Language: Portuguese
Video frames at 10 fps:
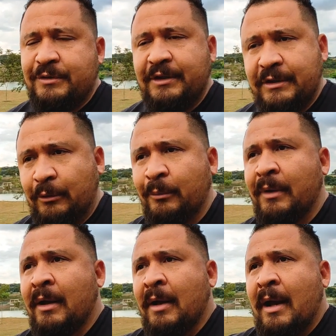Então,
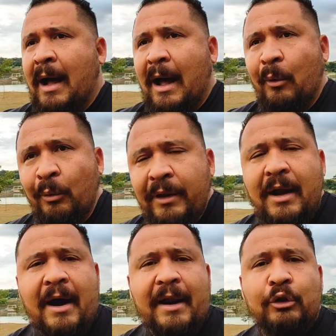a
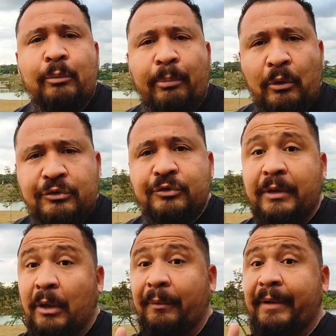única área do posto
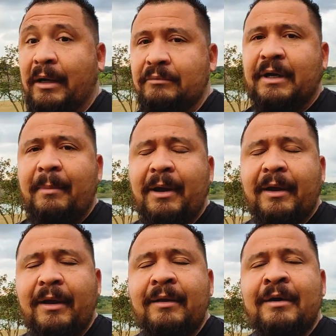que eu não
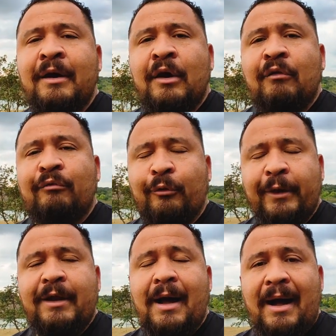trabalhei
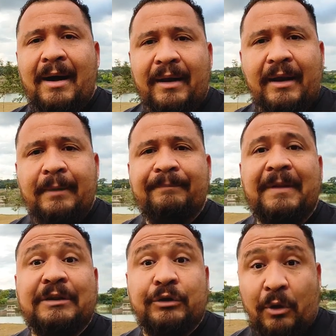foi a área
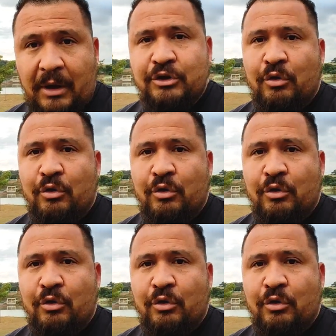da troca de